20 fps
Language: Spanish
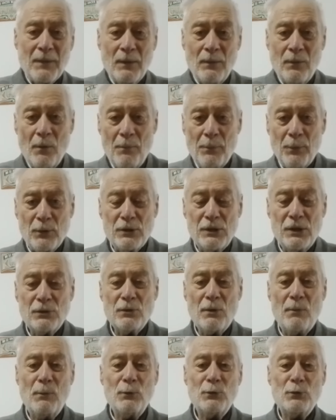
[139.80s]
un
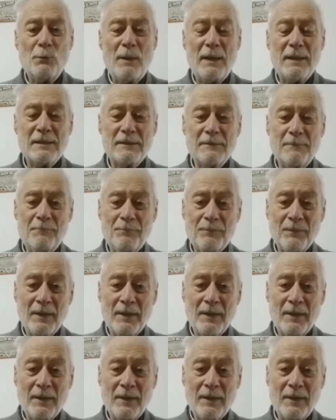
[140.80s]
proceso mucho más